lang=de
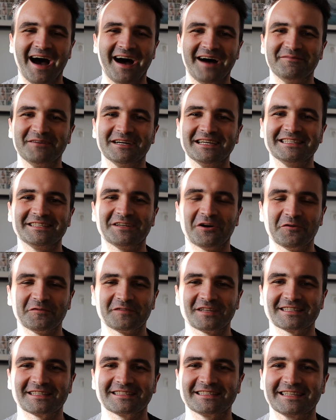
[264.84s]
Aber ich
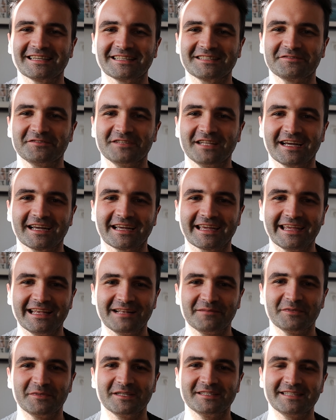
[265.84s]
hoffe, dass ich jetzt wieder
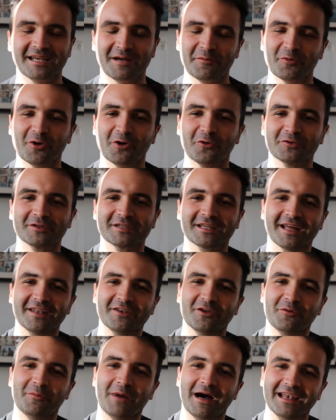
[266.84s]
regelmäßig uploaden
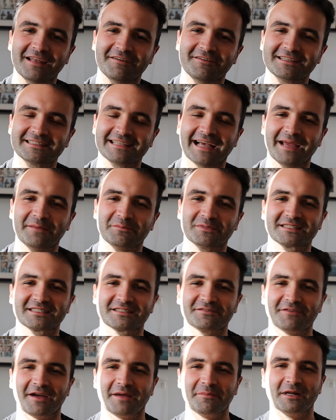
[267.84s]
kann, normalerweise ein
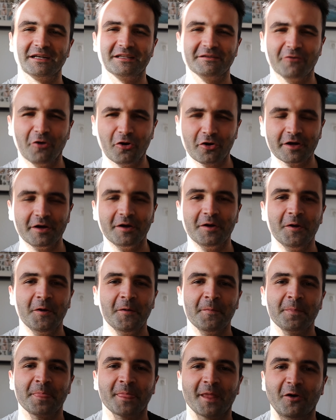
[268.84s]
bis zweimal die Woche.
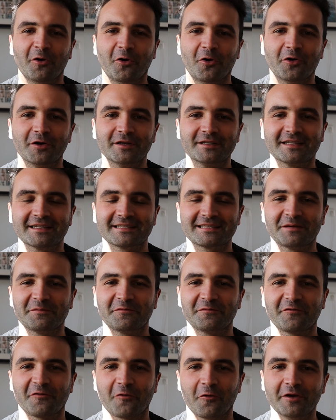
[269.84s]
Und
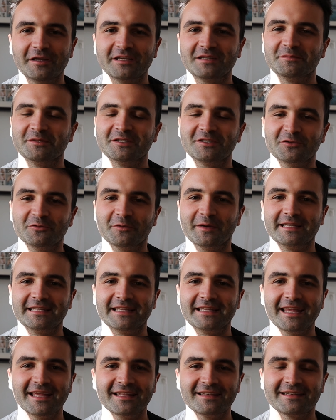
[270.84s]
deshalb freue ich mich über
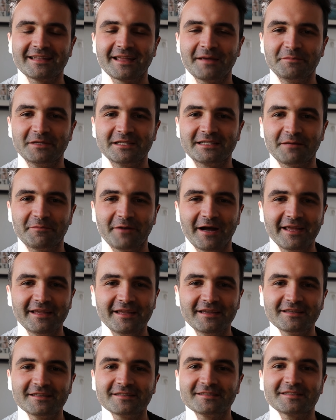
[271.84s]
jeden, der mit dabei
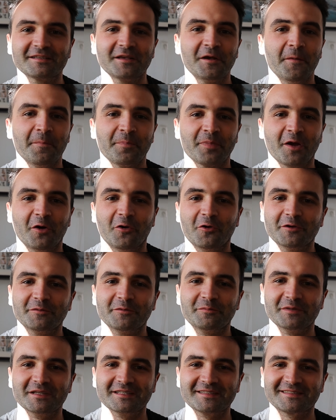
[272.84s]
ist.
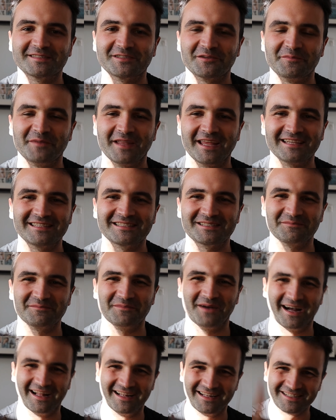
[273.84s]
Und bis zum nächsten
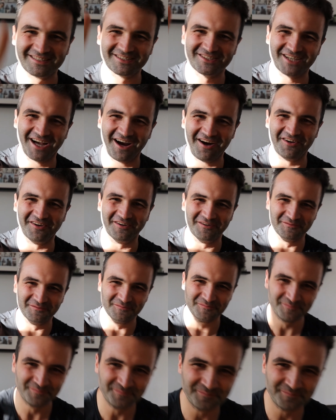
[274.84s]
Mal. Ciao!